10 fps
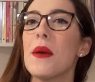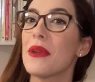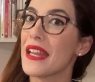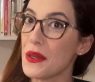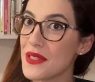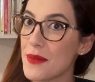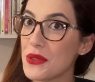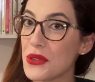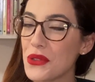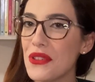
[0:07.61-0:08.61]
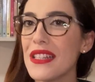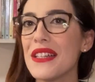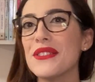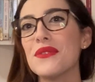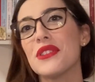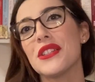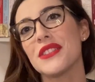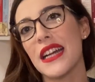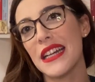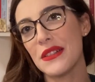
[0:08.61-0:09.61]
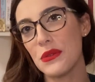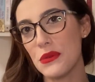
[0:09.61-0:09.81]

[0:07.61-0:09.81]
Para quem não sabe do que eu tô falando, eu vou deixar